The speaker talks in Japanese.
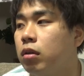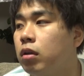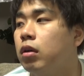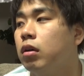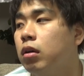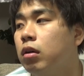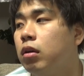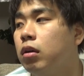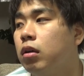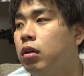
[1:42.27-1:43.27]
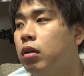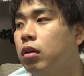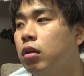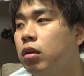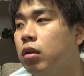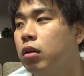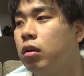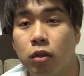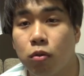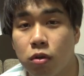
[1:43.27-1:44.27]
はあ
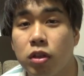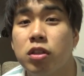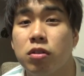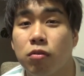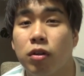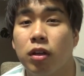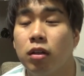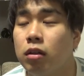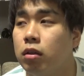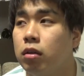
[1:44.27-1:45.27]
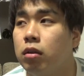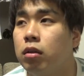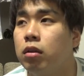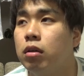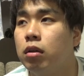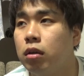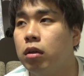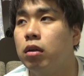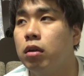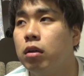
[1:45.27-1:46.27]
これですよこれ
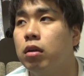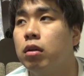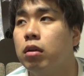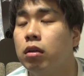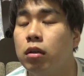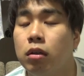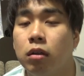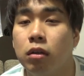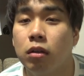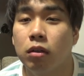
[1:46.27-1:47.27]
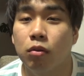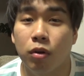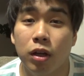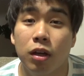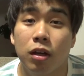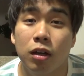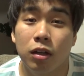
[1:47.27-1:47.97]
はあこれ